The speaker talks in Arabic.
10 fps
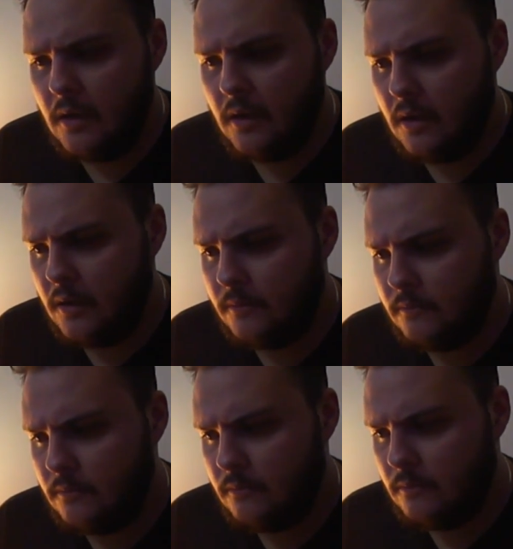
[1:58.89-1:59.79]
آه،
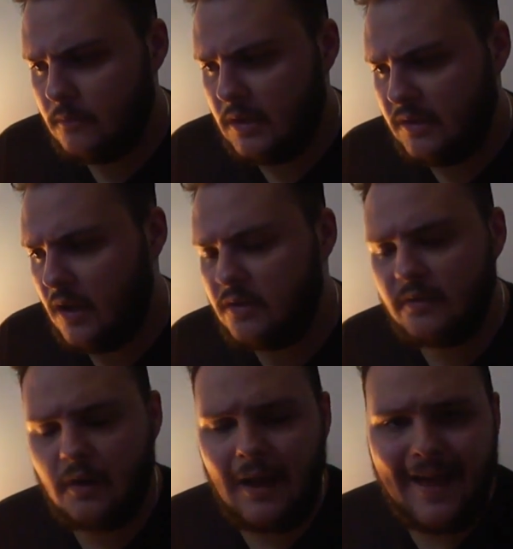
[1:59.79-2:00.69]
كانت
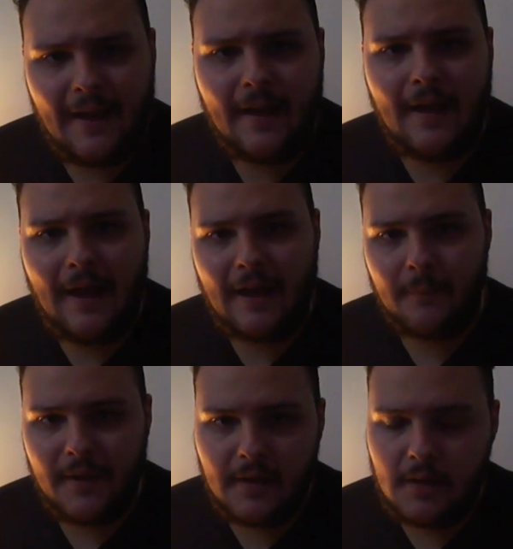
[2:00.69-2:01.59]
اكتر حاجه
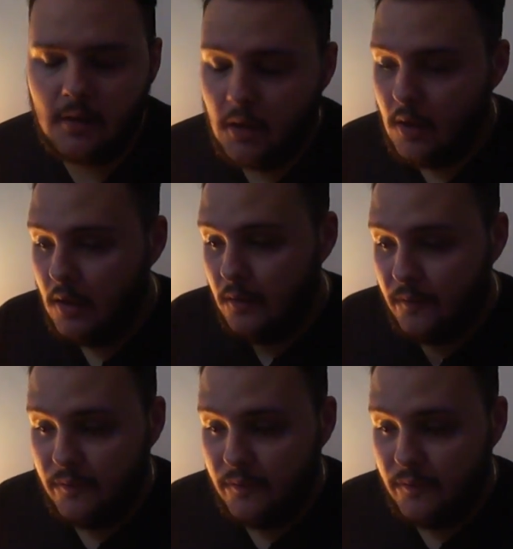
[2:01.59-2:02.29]
عجباني